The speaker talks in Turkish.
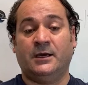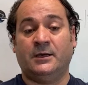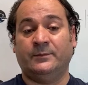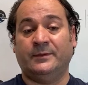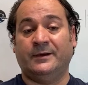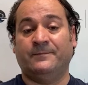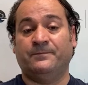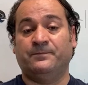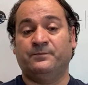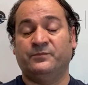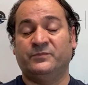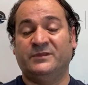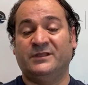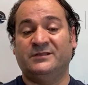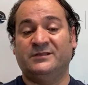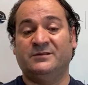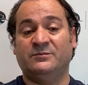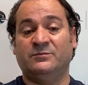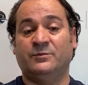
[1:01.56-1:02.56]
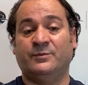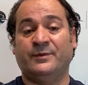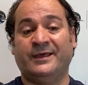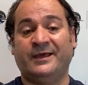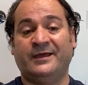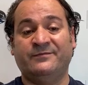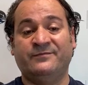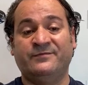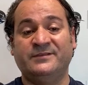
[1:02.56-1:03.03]
Ama Dediğim gibi
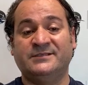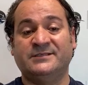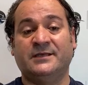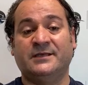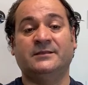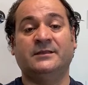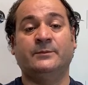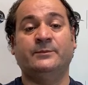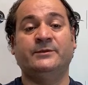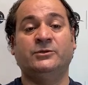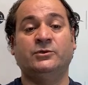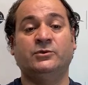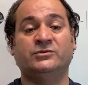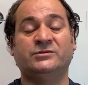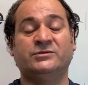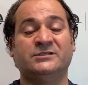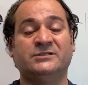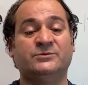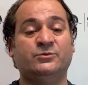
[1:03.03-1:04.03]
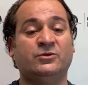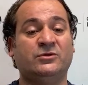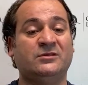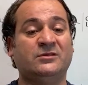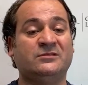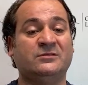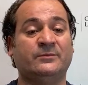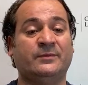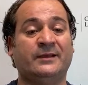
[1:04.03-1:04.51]
eğer vize alabiliyorsanız
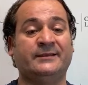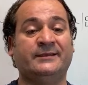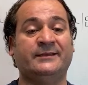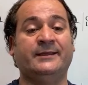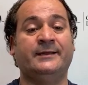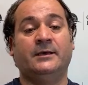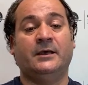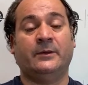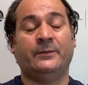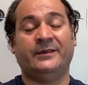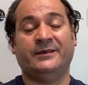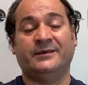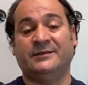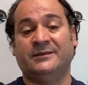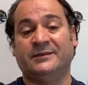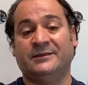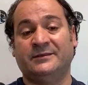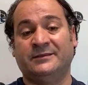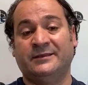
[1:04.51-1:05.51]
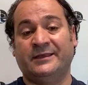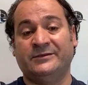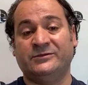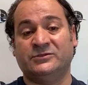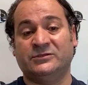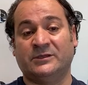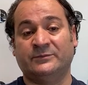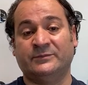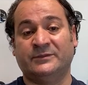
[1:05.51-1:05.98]
büyük ihtimalle Amerika'daki diğer
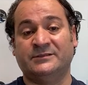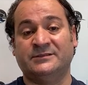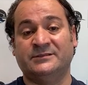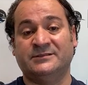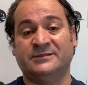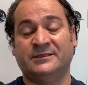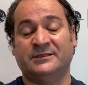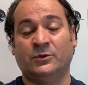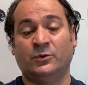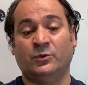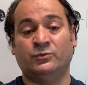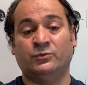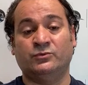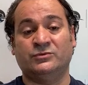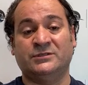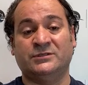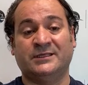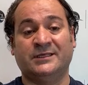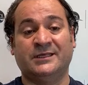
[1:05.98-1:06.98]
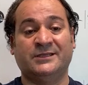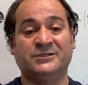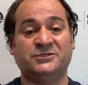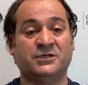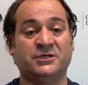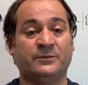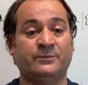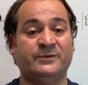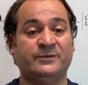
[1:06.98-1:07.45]
işlemlerinizde de önünüze
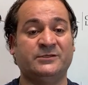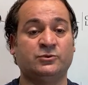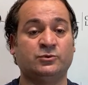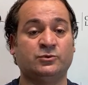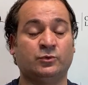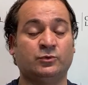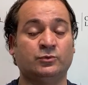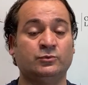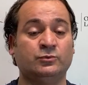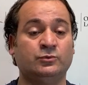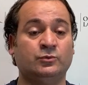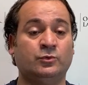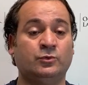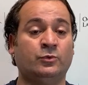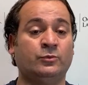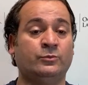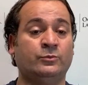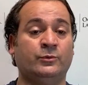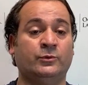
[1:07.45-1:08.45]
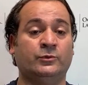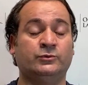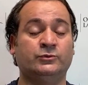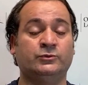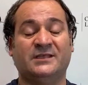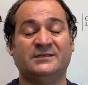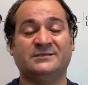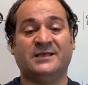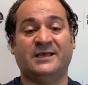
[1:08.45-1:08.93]
gelecek bir sorun
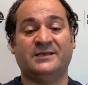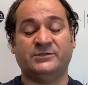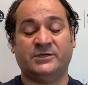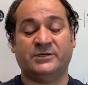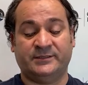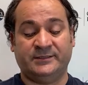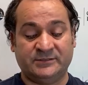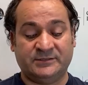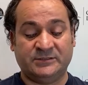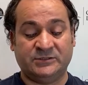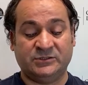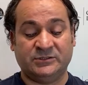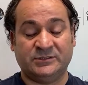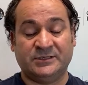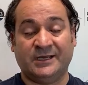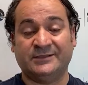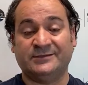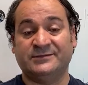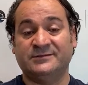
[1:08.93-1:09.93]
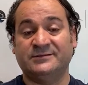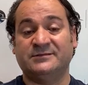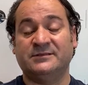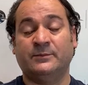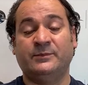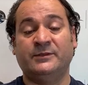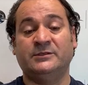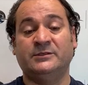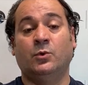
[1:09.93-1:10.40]
görünmüyordur. Sadece adli sicil
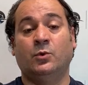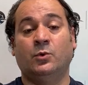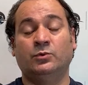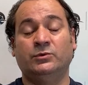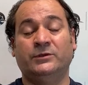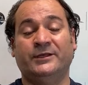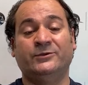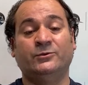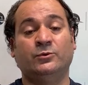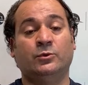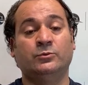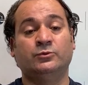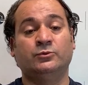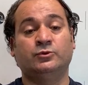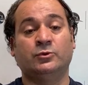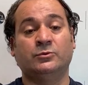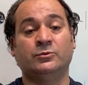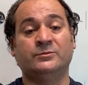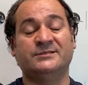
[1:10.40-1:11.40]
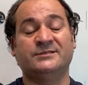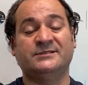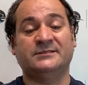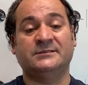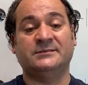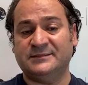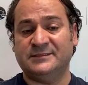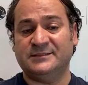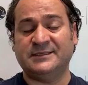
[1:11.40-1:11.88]
kaydınızda bir olayın olmuş
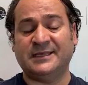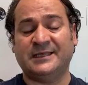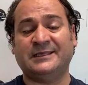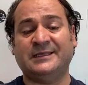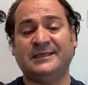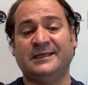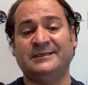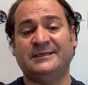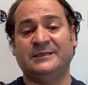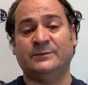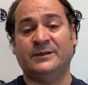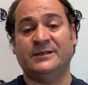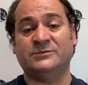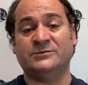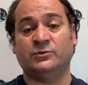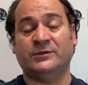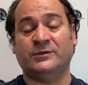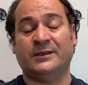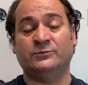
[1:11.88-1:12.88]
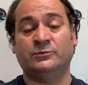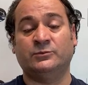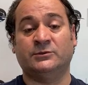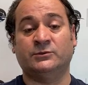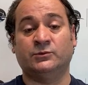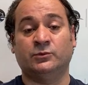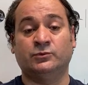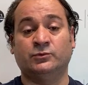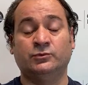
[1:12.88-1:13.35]
olması sizi engellemez. Önemli
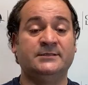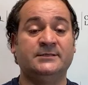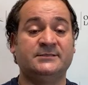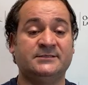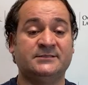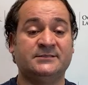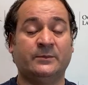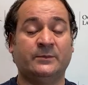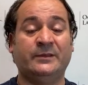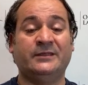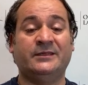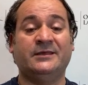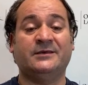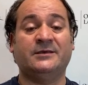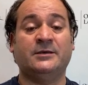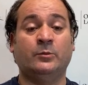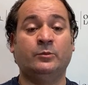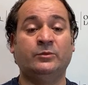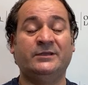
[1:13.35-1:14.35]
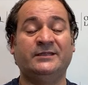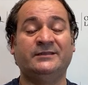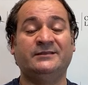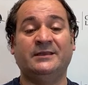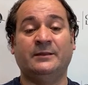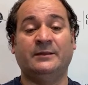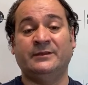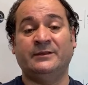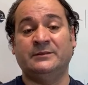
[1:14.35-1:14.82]
olan onun sizin Amerika'ya kabul
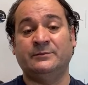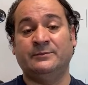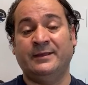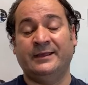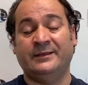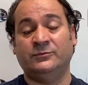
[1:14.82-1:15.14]
edilebilme